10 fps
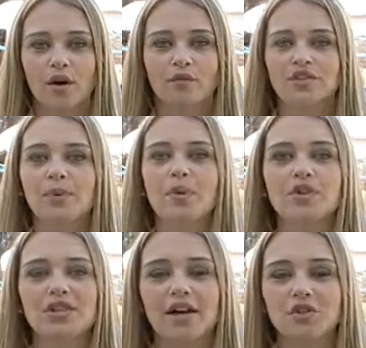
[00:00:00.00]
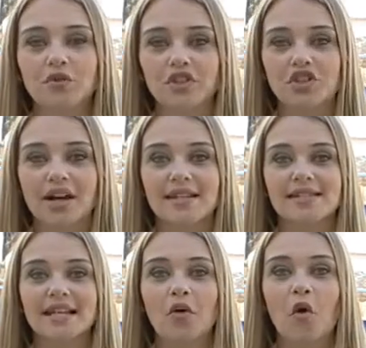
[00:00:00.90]
Você busca
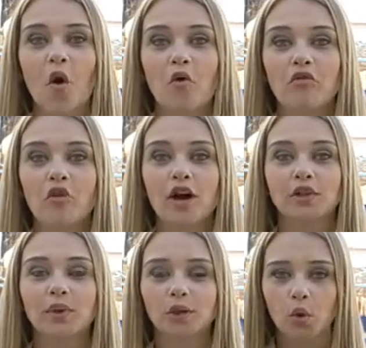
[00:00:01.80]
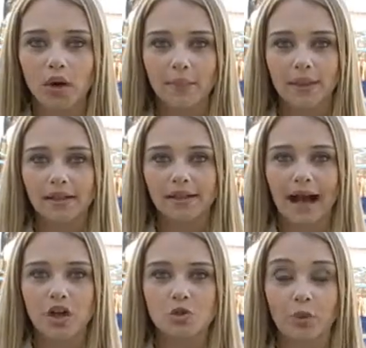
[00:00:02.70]
sofisticação, conforto e
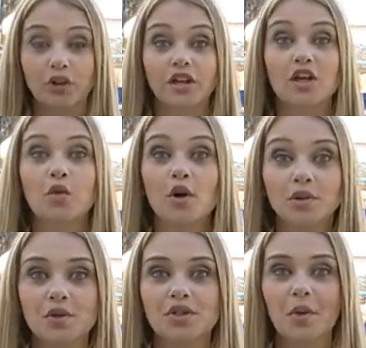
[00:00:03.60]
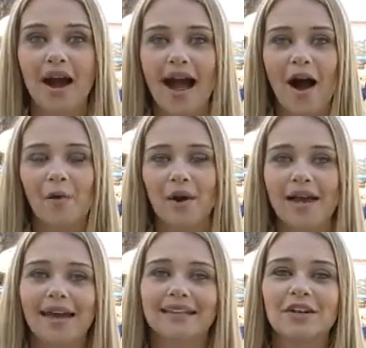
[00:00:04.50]
durabilidade para o interior do seu carro?
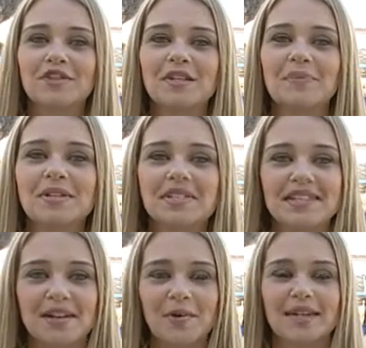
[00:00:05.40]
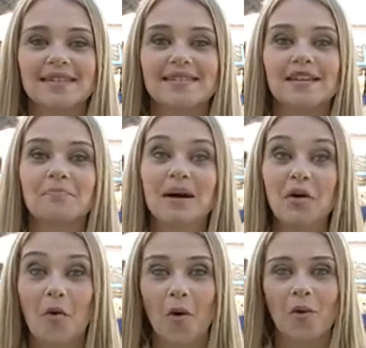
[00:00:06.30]
Então você precisa conhecer
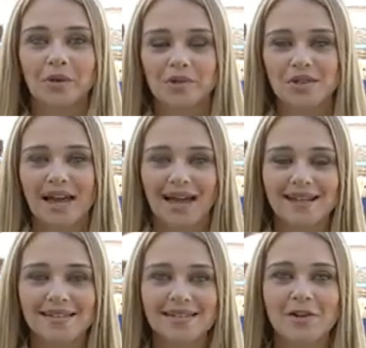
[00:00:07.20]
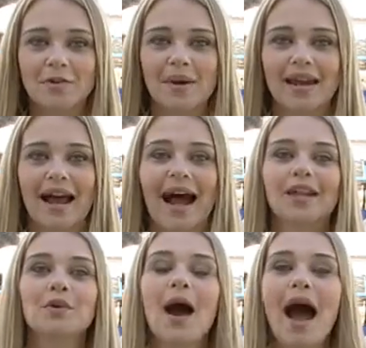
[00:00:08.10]
Bancouros. Eles estão no
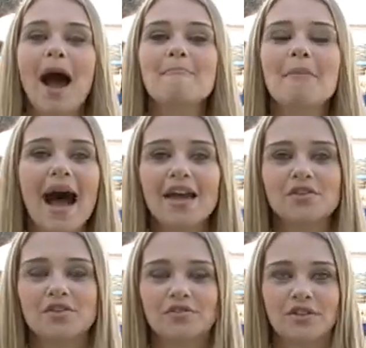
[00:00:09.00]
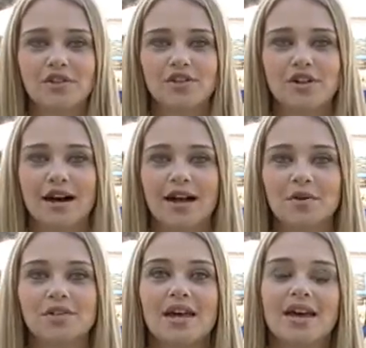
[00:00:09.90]
mercado há mais de 20
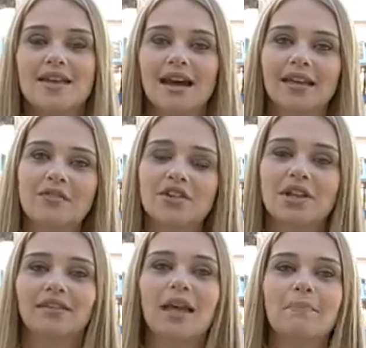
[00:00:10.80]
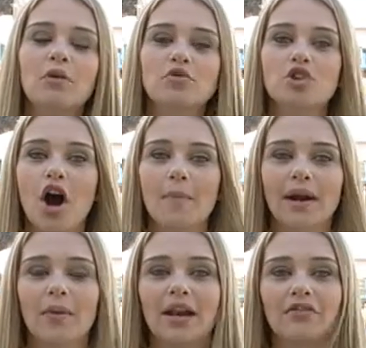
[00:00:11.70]
anos e aqui você tem mão de
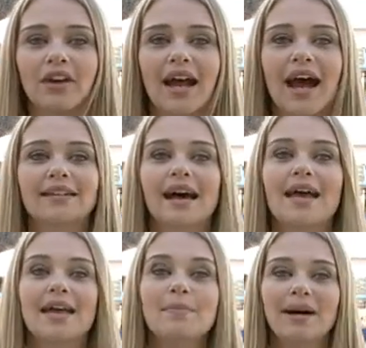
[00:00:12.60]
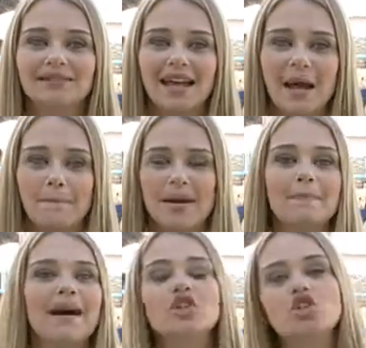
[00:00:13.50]
obra qualificada e
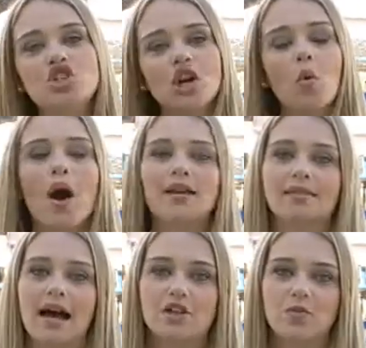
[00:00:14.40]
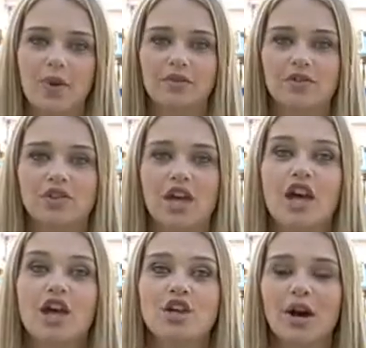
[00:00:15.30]
matéria-prima de qualidade para você.
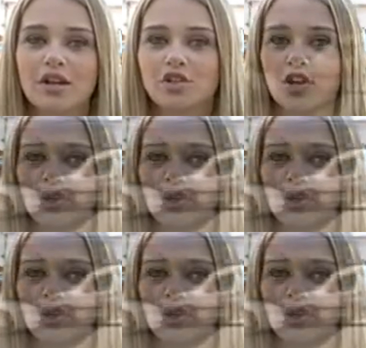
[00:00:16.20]
E olha só que